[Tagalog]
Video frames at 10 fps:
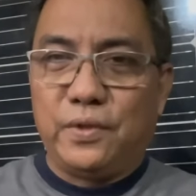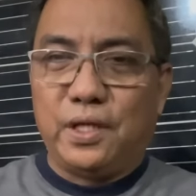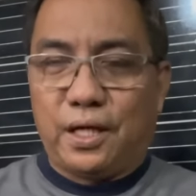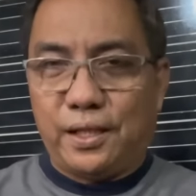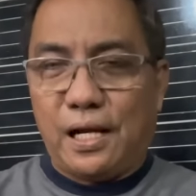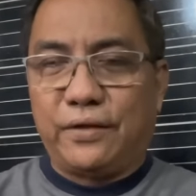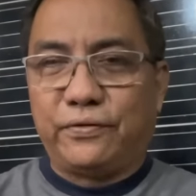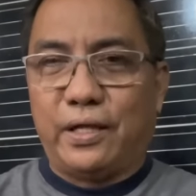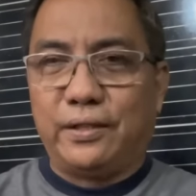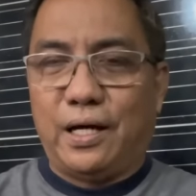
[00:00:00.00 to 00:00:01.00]

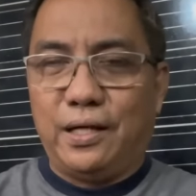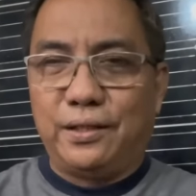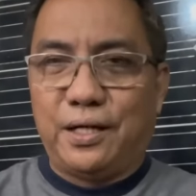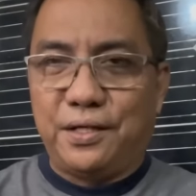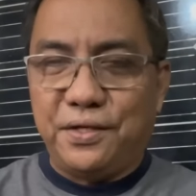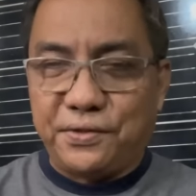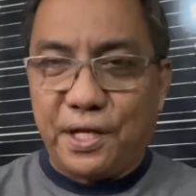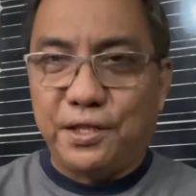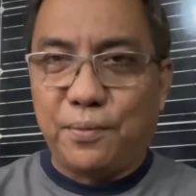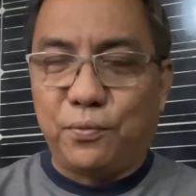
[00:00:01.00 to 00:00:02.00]
kadalasan ang nag
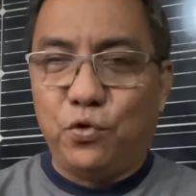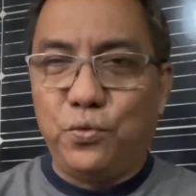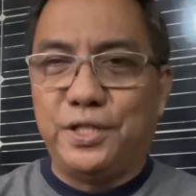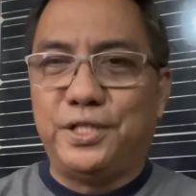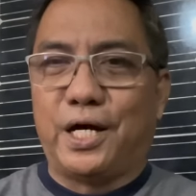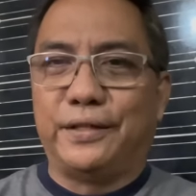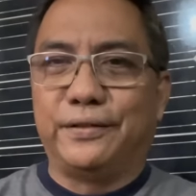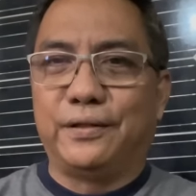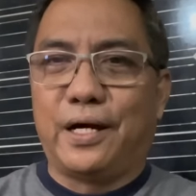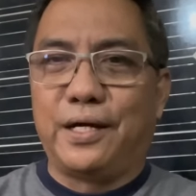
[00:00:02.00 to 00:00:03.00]
stain na fluid dyan,
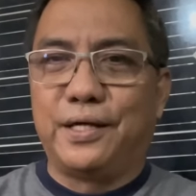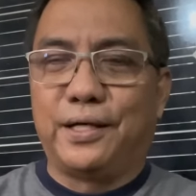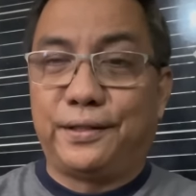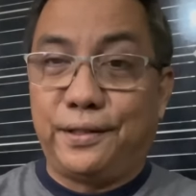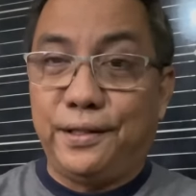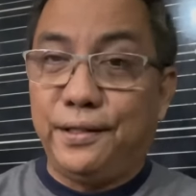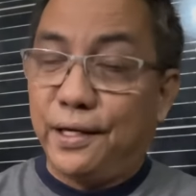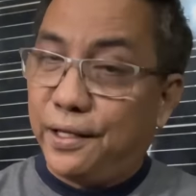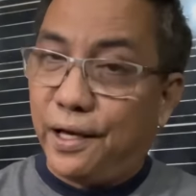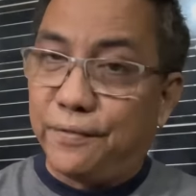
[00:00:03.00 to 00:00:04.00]
ay uh, ah, 3
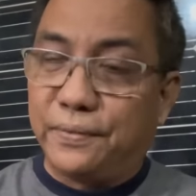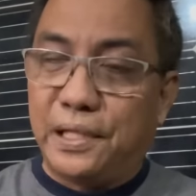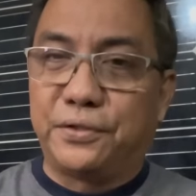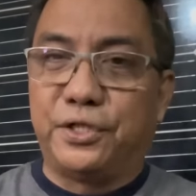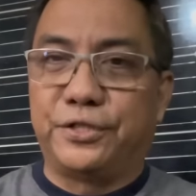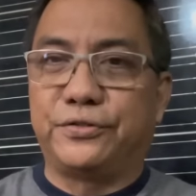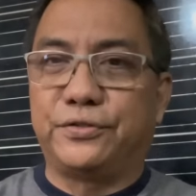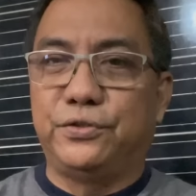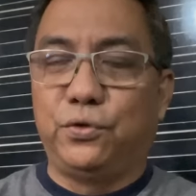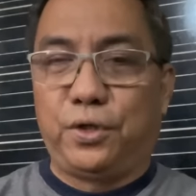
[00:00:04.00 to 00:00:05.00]
and a half
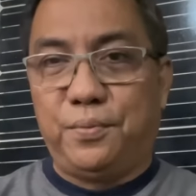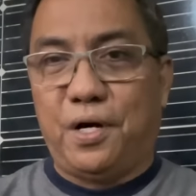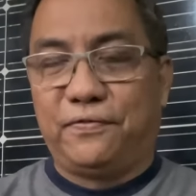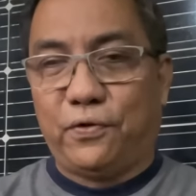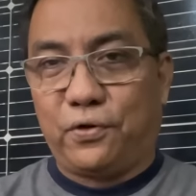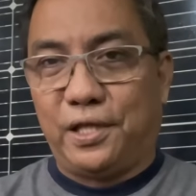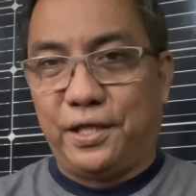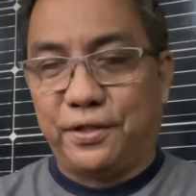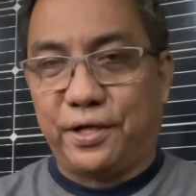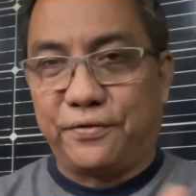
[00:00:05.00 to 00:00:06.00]
liters. Yung iba 4
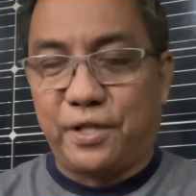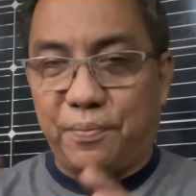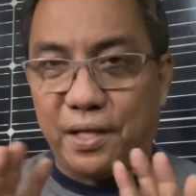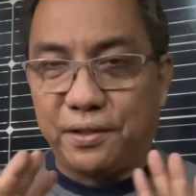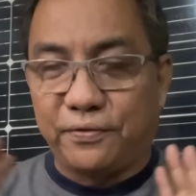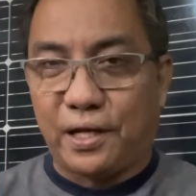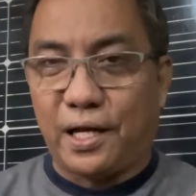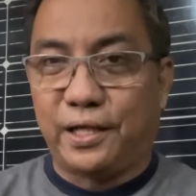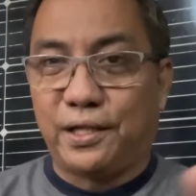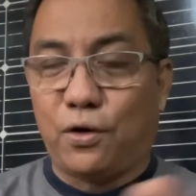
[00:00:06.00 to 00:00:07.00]
liters. Depende sa
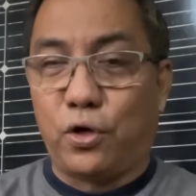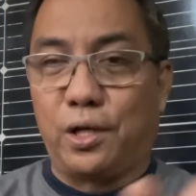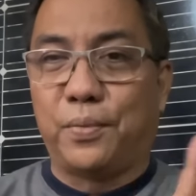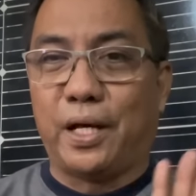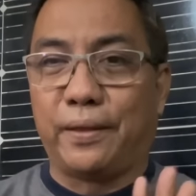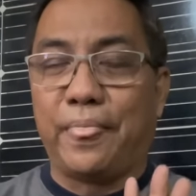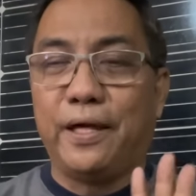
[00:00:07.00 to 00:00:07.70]
laki ng oil pan.